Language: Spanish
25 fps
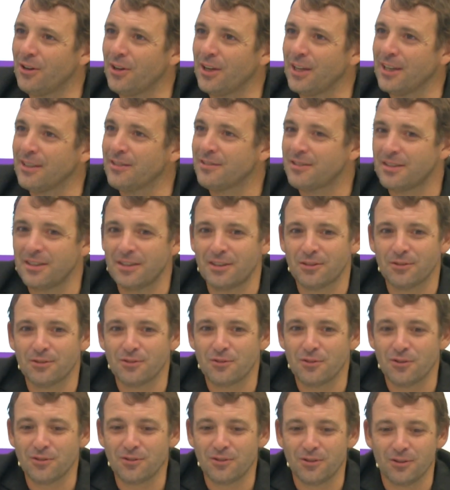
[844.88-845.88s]
en sí, de
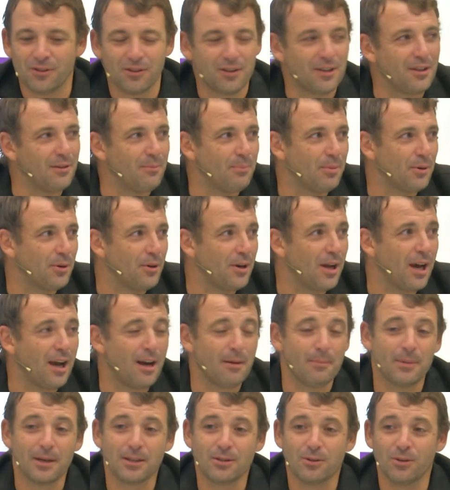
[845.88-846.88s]
nosotros, del
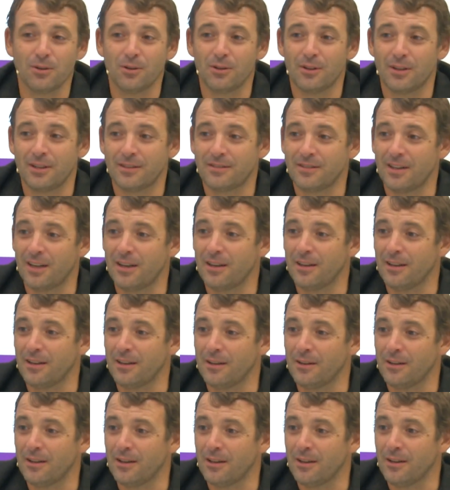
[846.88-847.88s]
programa, todo,
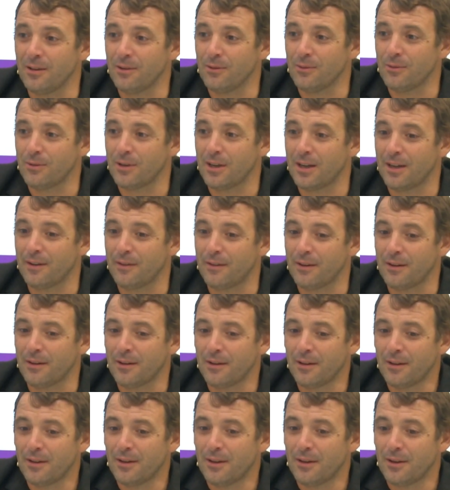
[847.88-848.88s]
desearle una,
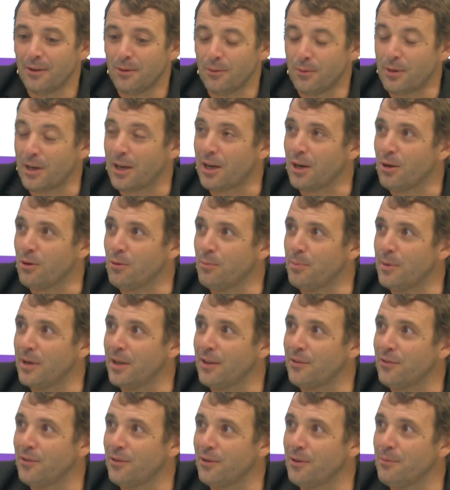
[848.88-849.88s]
una
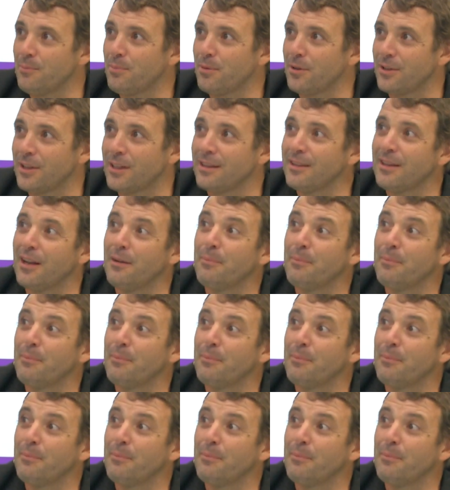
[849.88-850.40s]
recuperación importante al